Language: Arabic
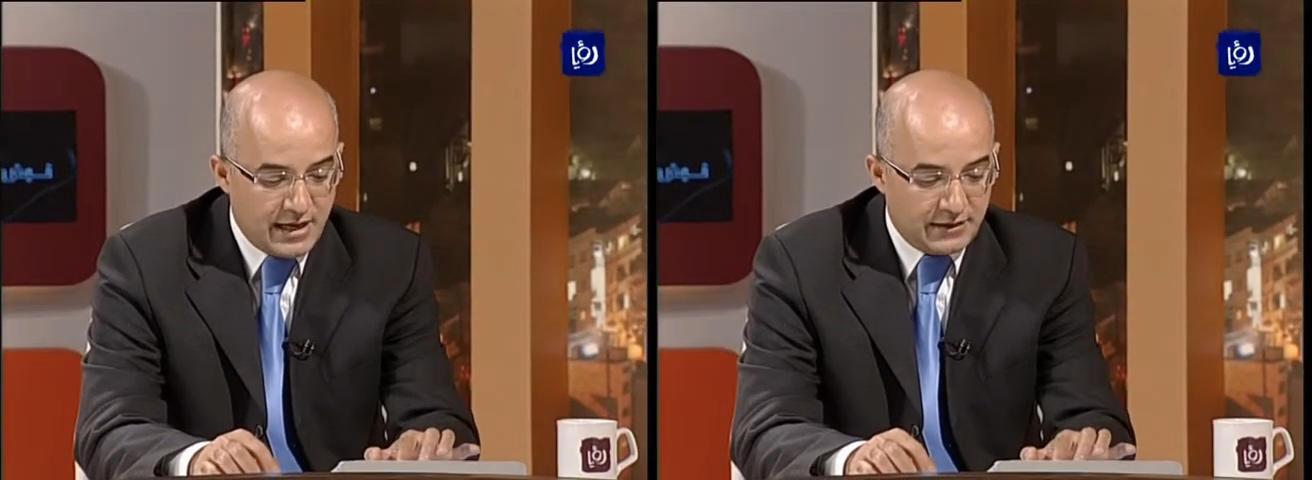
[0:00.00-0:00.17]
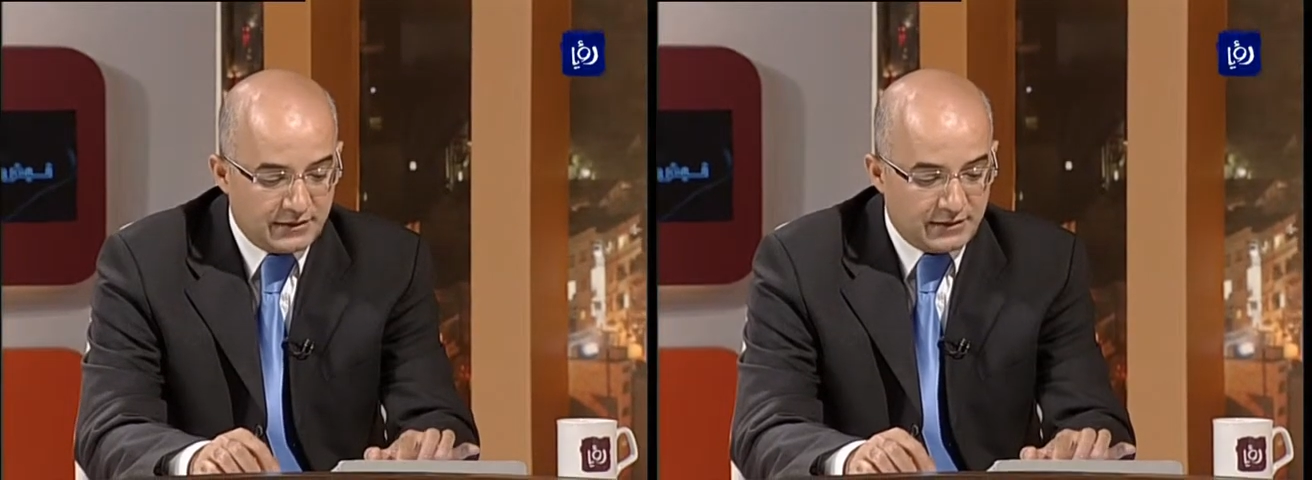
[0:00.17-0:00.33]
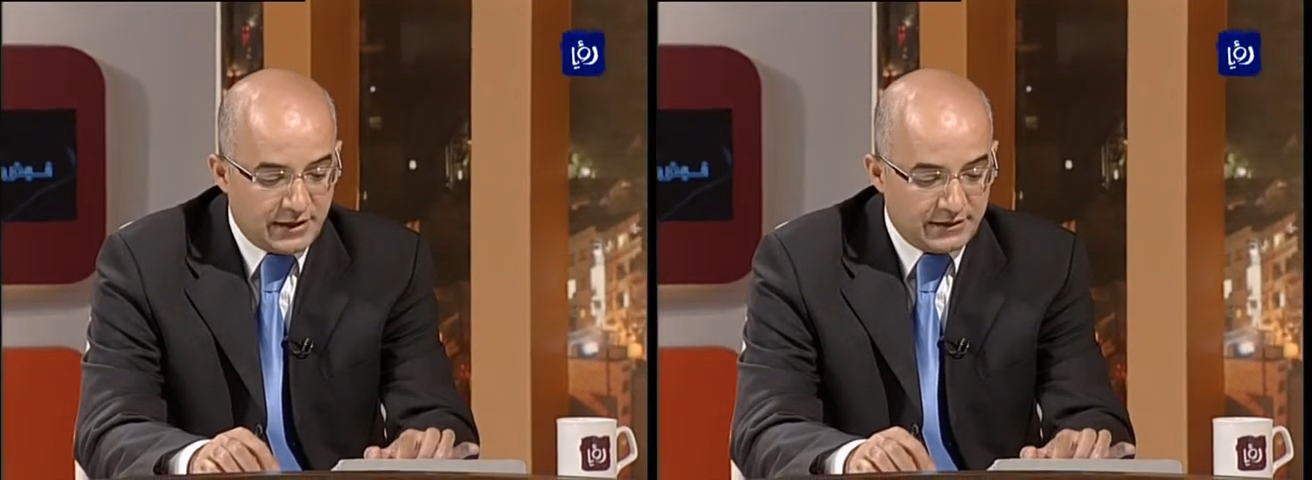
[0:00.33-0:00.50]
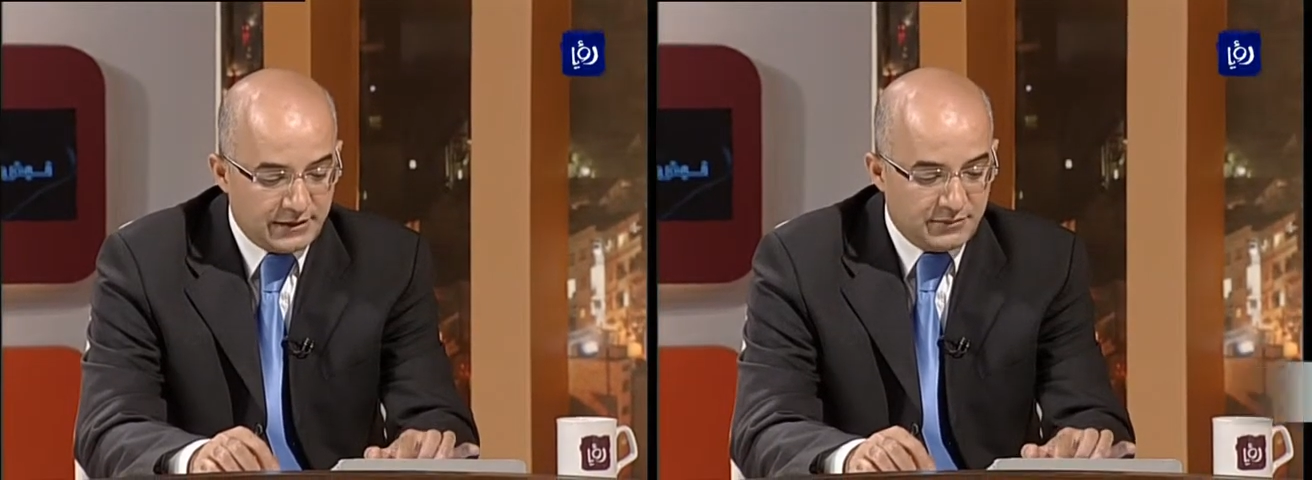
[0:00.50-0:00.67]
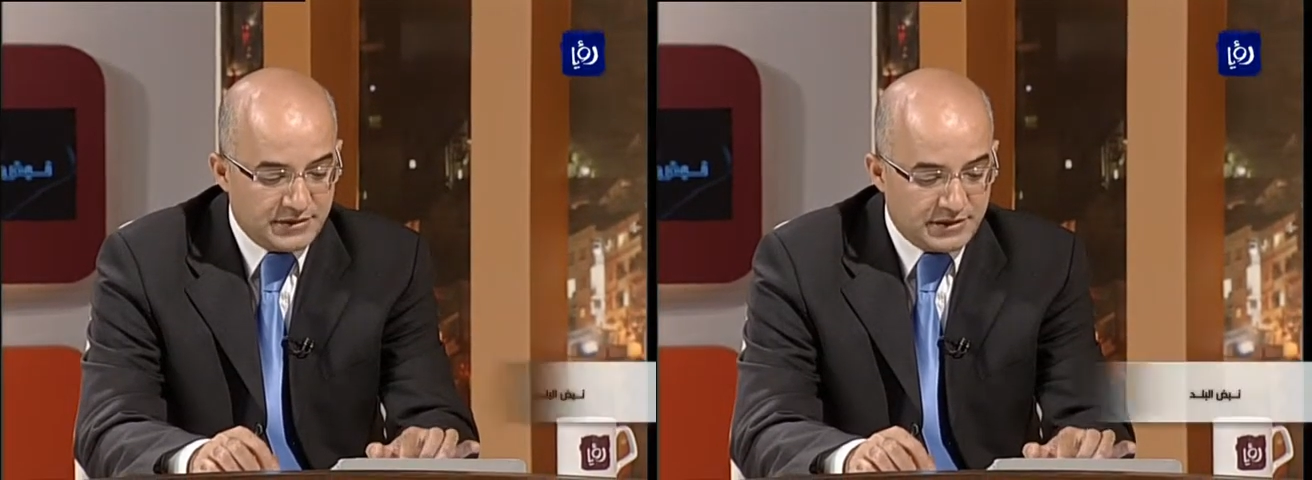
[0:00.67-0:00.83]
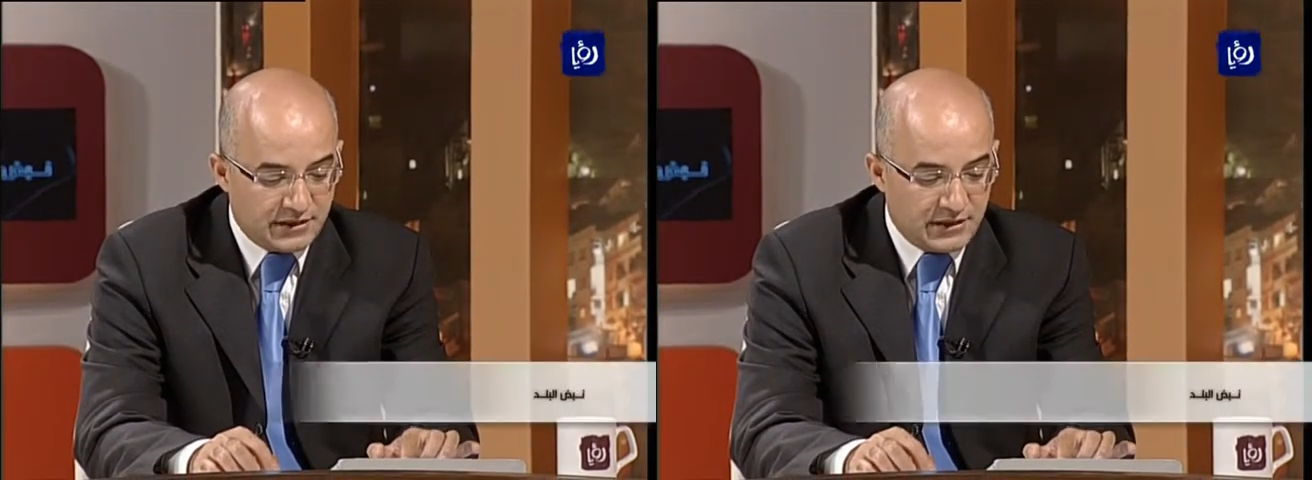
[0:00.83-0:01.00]
هل التهديد
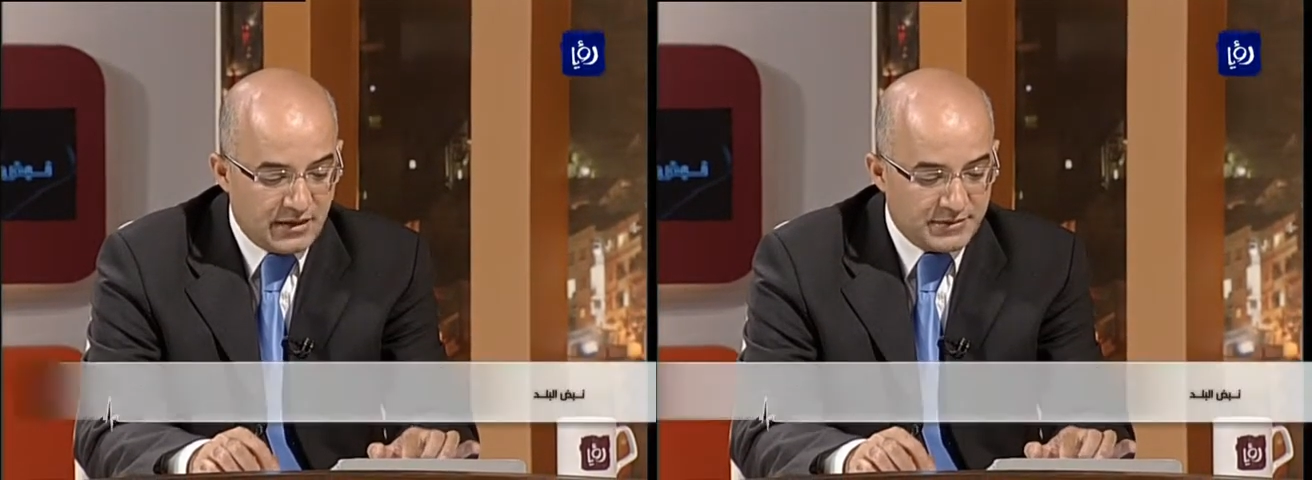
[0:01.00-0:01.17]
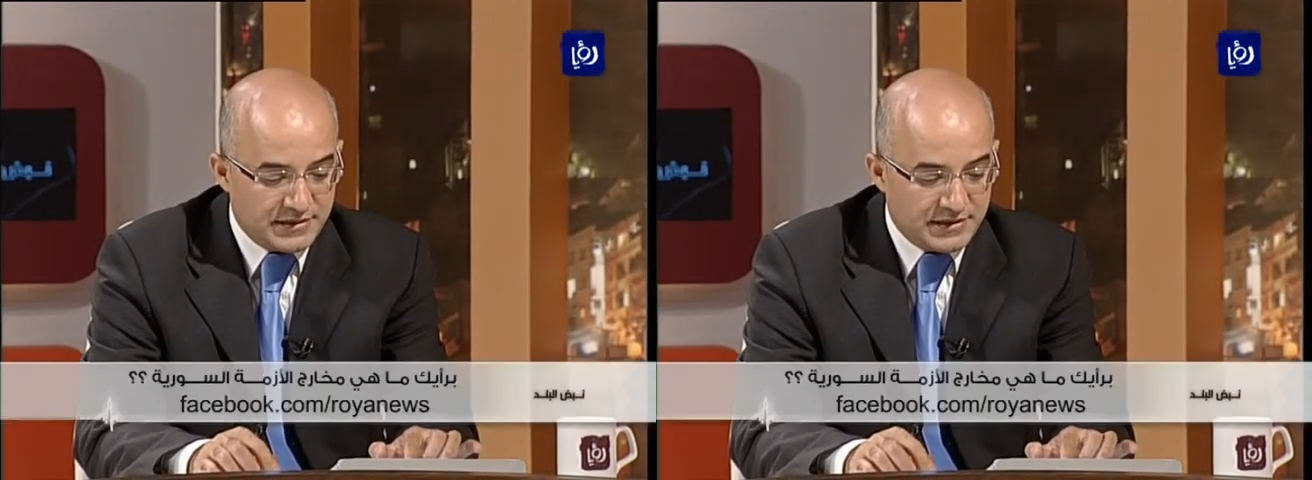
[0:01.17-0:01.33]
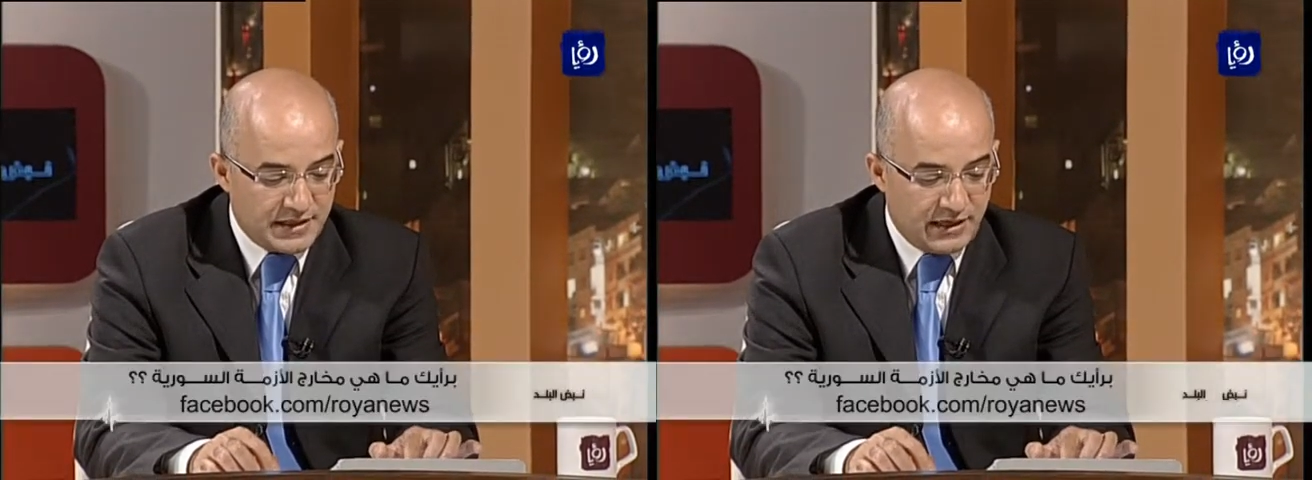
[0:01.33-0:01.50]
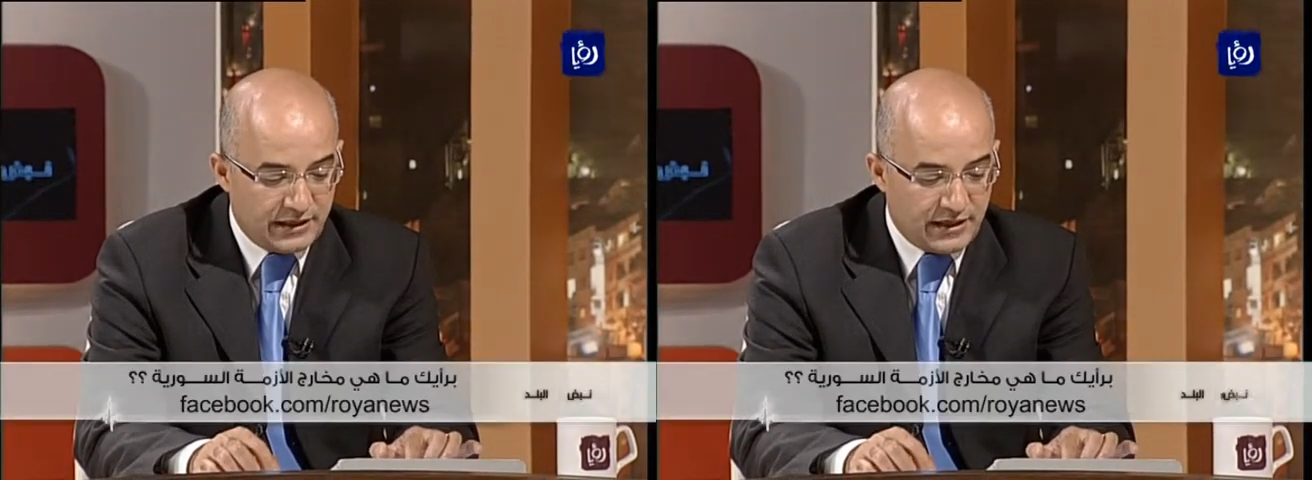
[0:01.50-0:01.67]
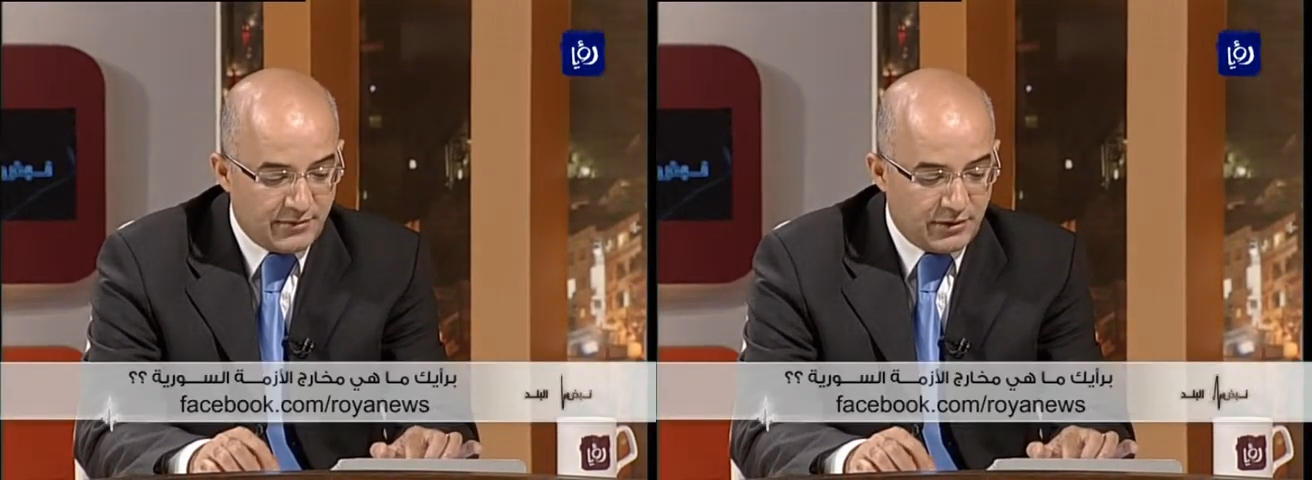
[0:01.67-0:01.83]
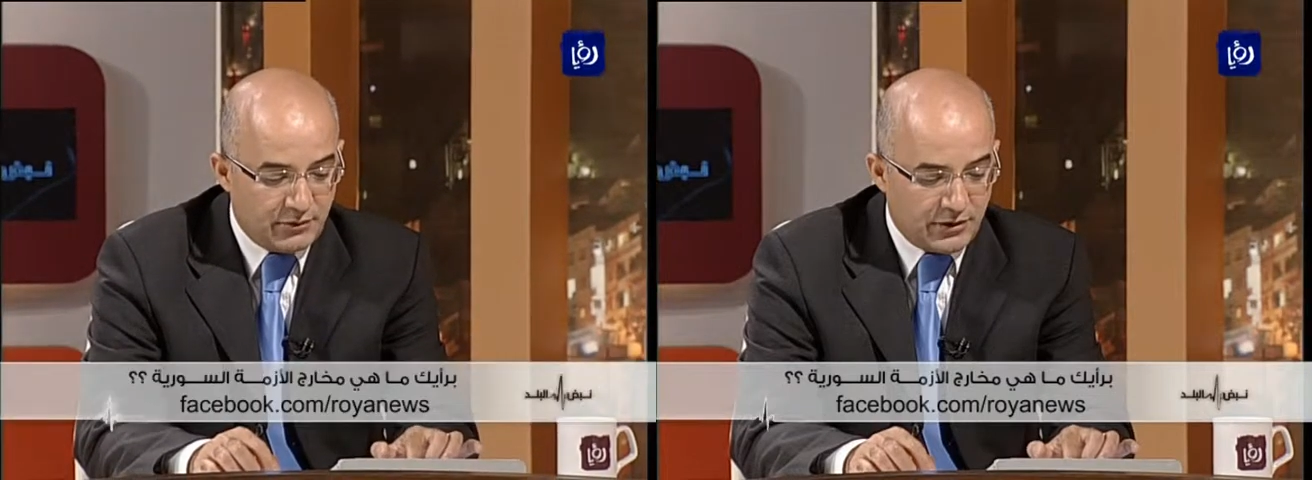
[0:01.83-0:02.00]
باستخدام السلاح
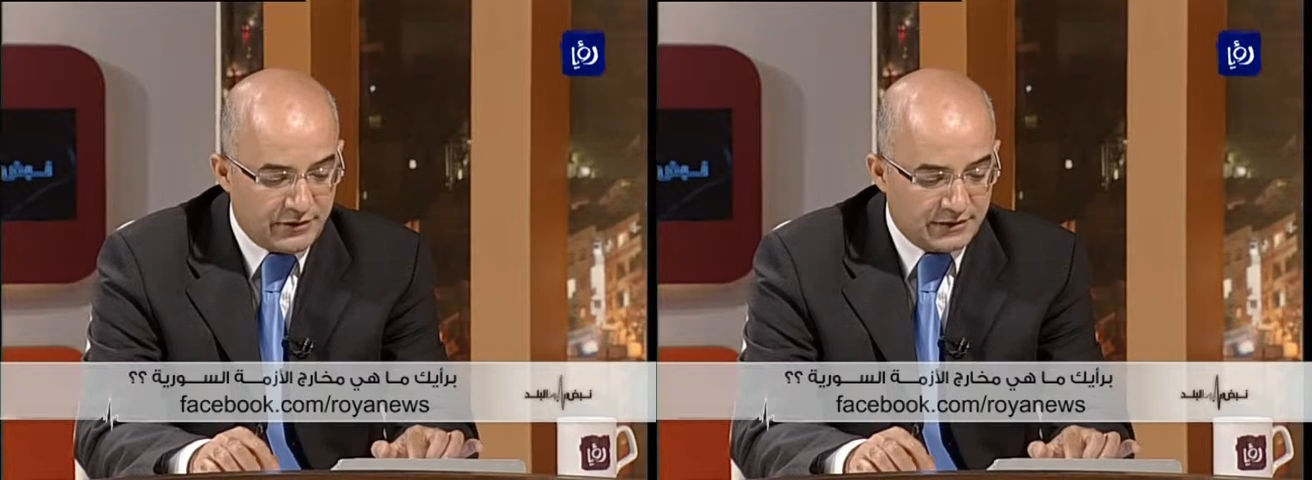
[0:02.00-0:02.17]
الكيماوي